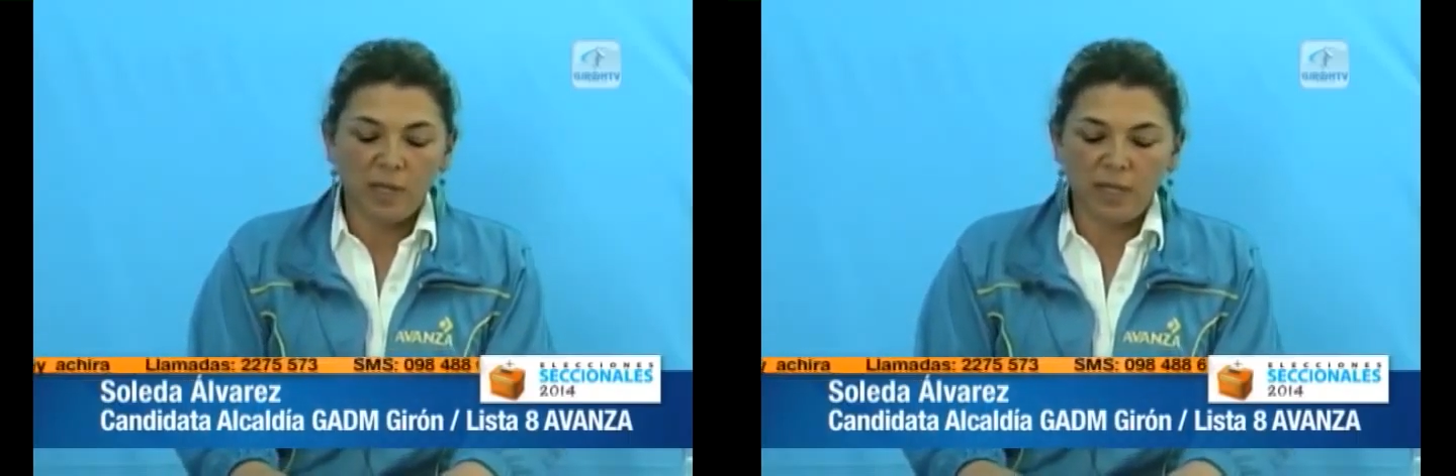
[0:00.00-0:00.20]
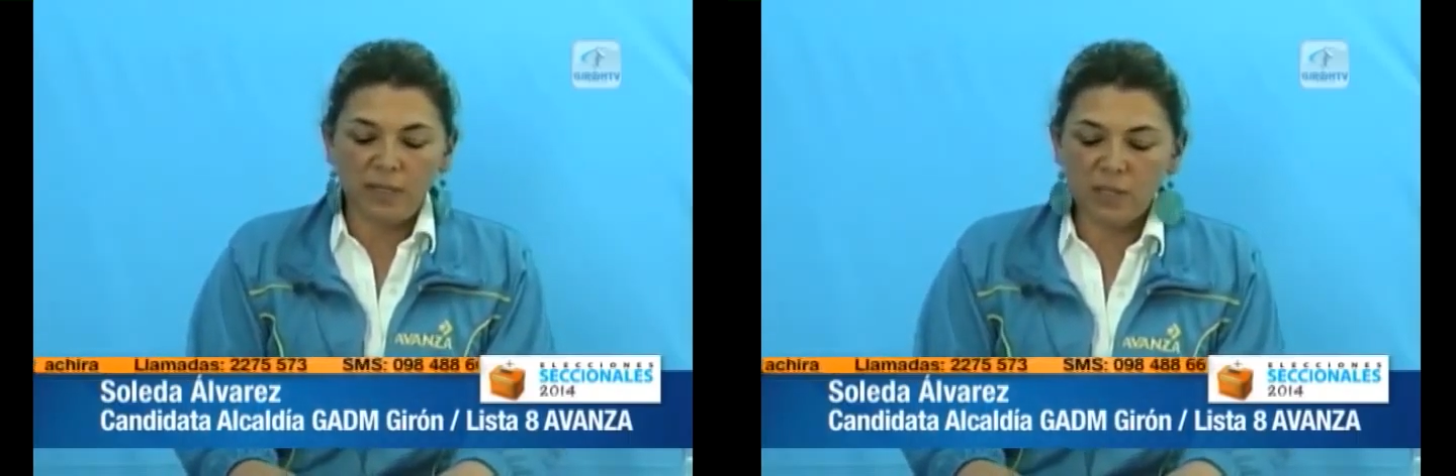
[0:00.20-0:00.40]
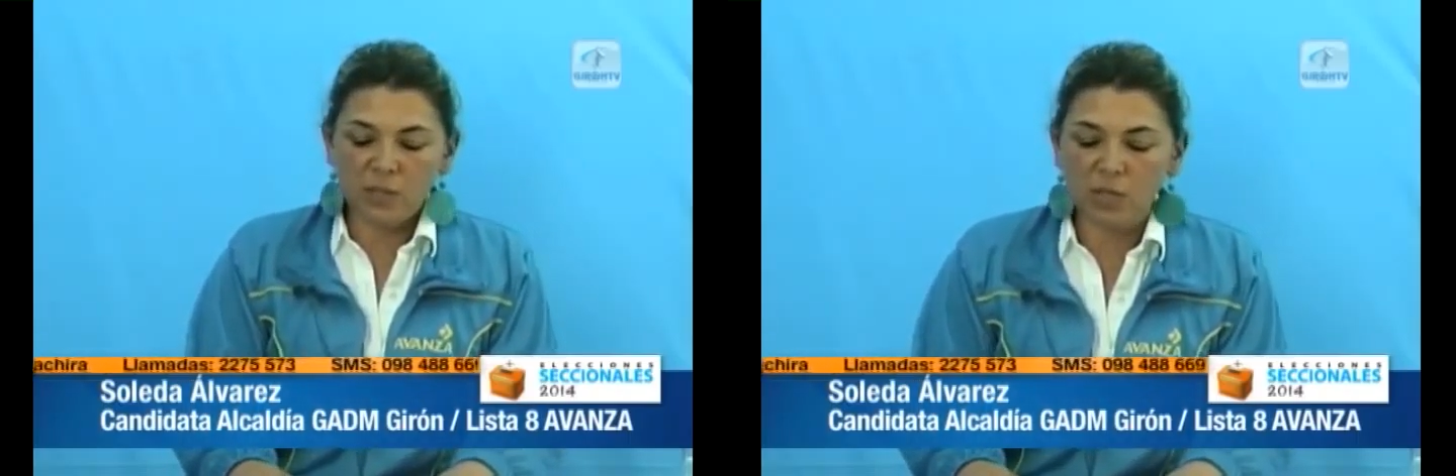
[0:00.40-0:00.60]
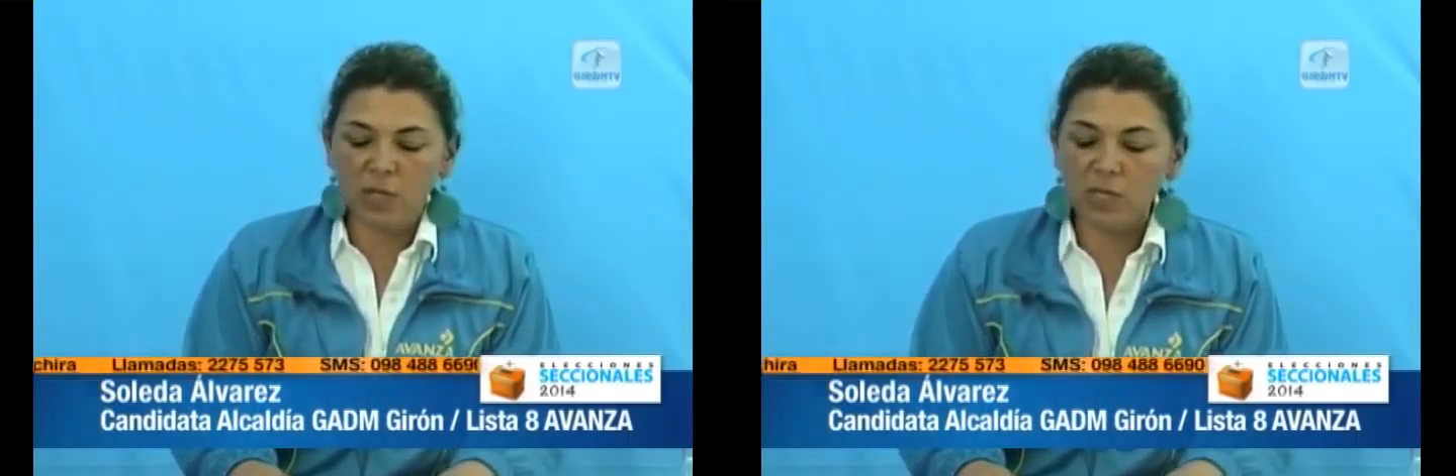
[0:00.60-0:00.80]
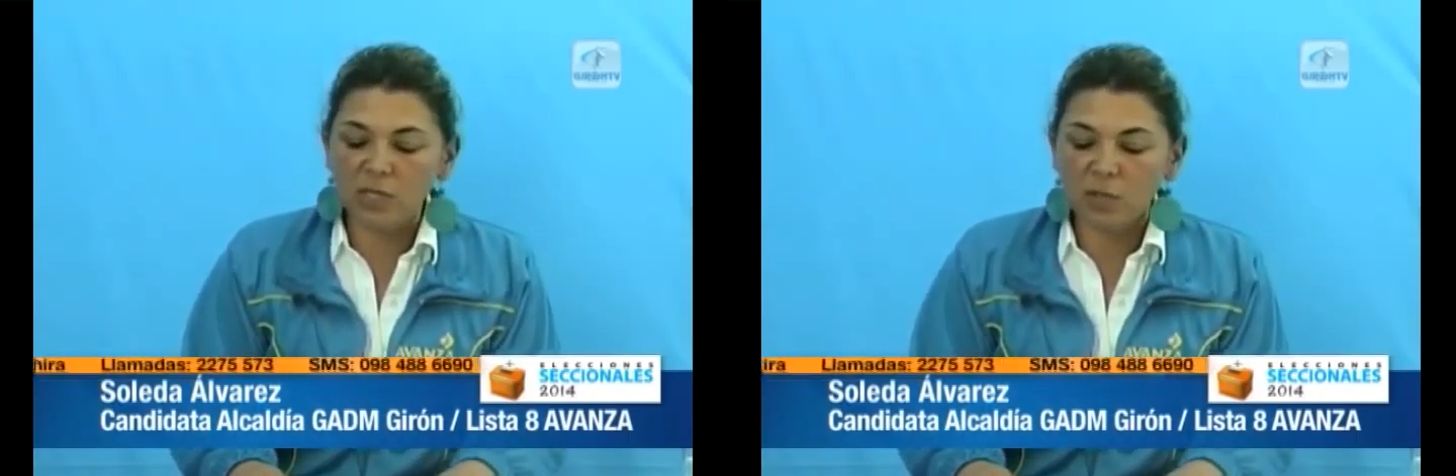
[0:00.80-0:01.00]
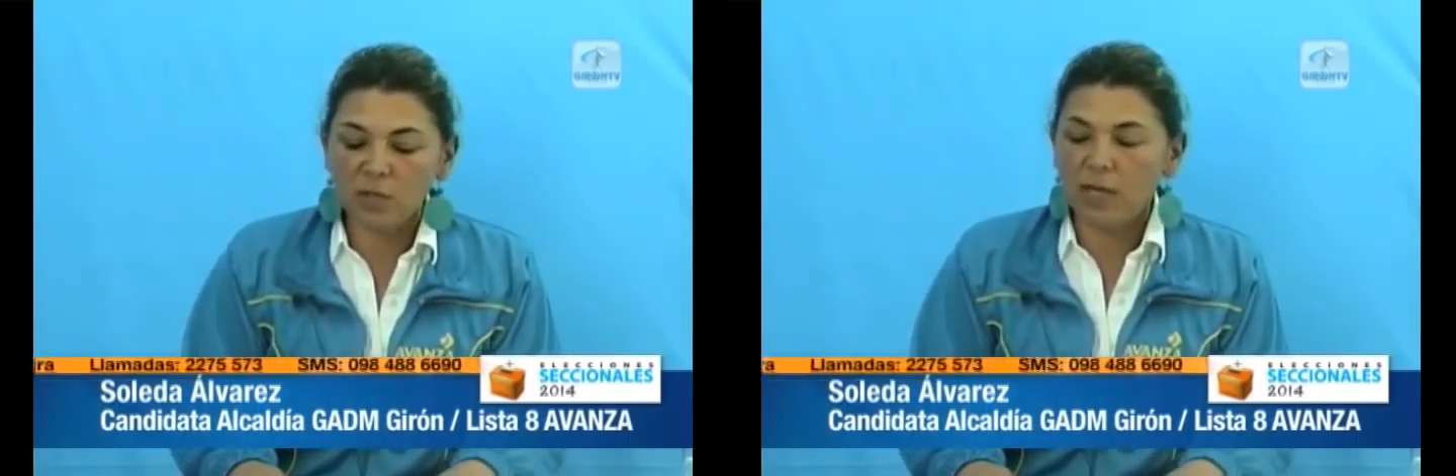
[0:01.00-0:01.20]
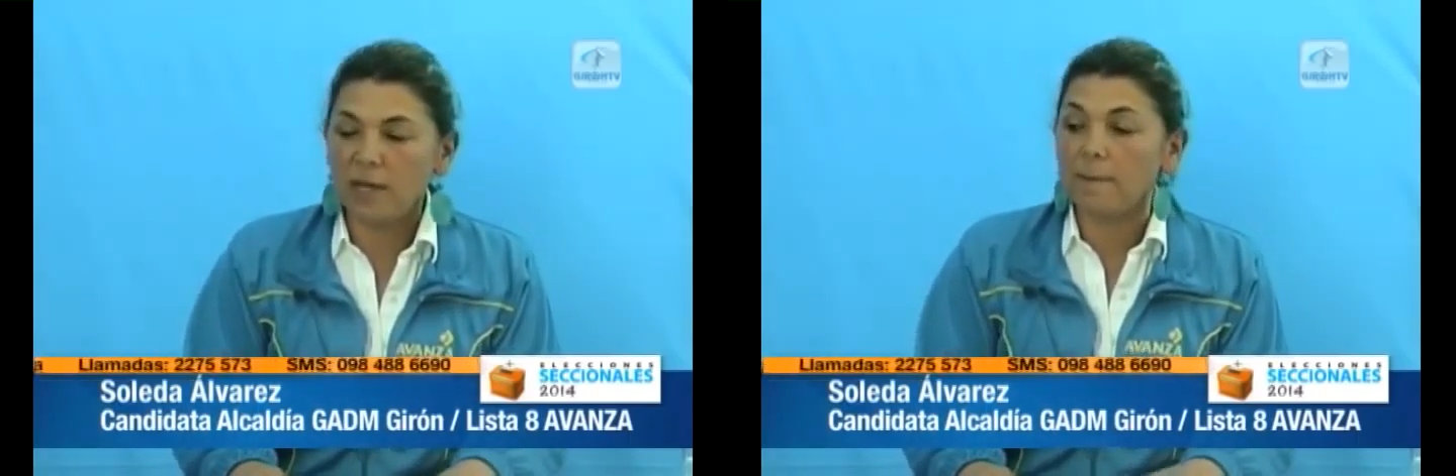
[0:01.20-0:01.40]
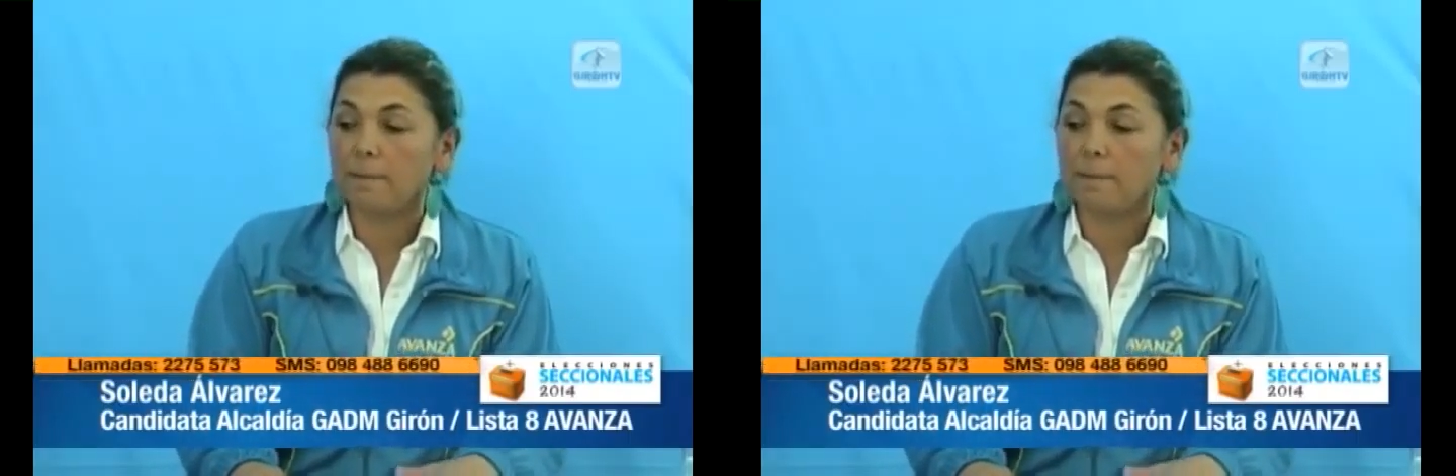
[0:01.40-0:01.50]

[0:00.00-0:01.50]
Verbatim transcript: el señor que hizo la